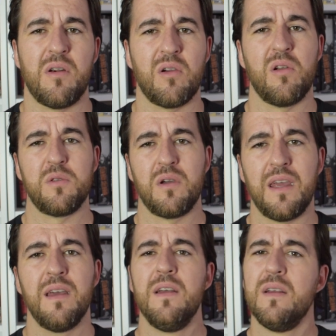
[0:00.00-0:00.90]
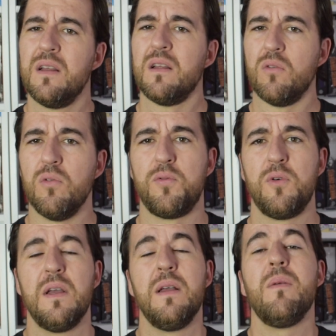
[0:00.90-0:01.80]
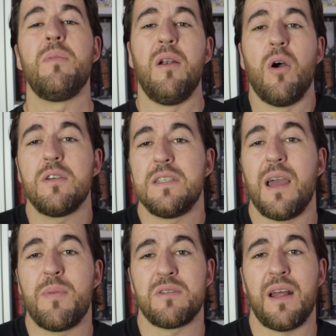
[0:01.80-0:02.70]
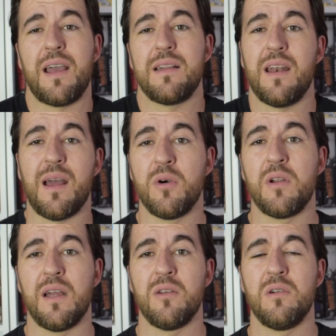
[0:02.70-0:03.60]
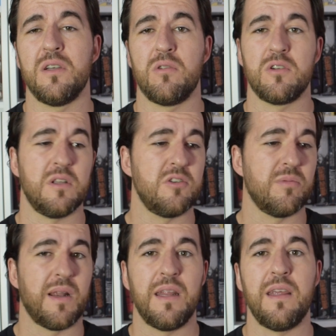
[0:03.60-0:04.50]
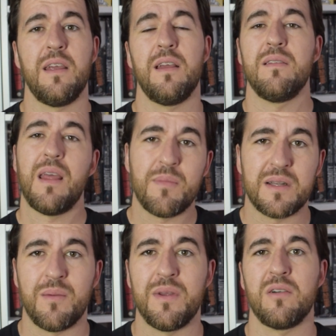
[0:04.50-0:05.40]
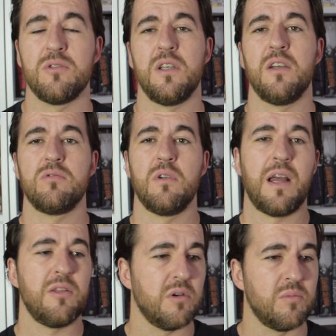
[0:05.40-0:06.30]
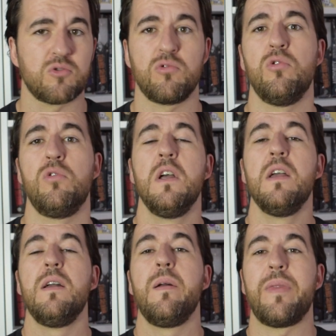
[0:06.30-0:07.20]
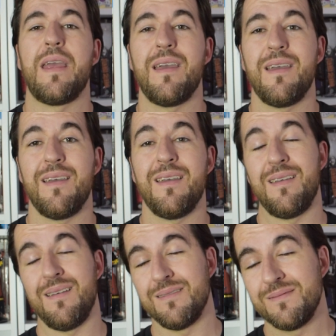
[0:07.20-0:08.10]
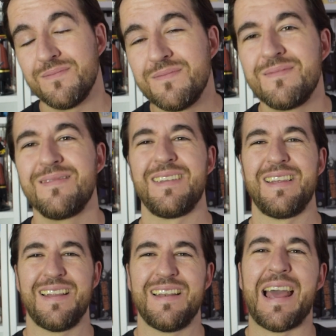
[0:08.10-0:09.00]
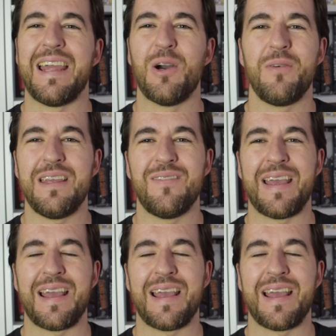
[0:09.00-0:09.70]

reconozco que, uff pero luego sí el hay personajes que te enamora, ¿no? Es lo que os he dicho, Berlín, Denver también consigue su encanto, Moscú, eh, Nairobi, me